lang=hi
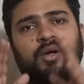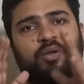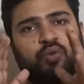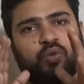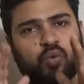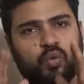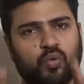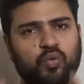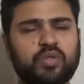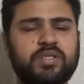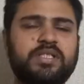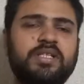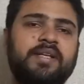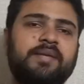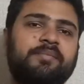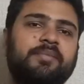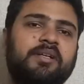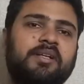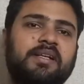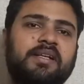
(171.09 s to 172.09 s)
तो उस
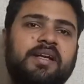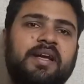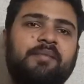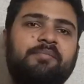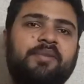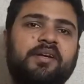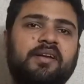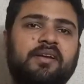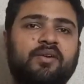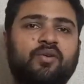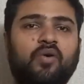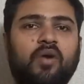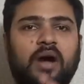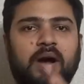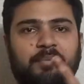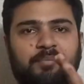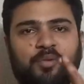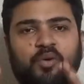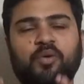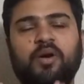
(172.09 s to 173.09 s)
लिमिटेड कैपिटल को
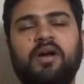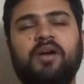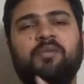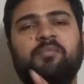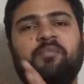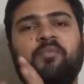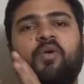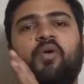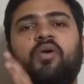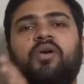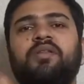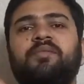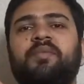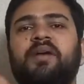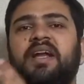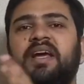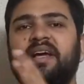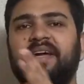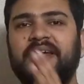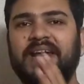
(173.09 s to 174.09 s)
आप आपको अगर बहुत
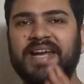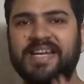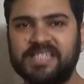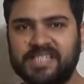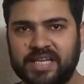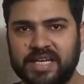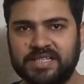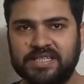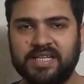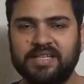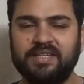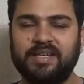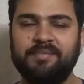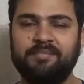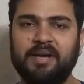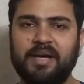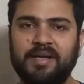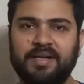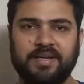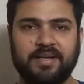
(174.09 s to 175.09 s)
बड़ा क्रैश आ जाता है
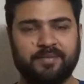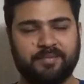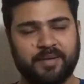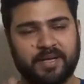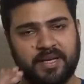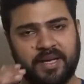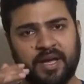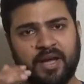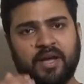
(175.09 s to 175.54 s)
मार्केट में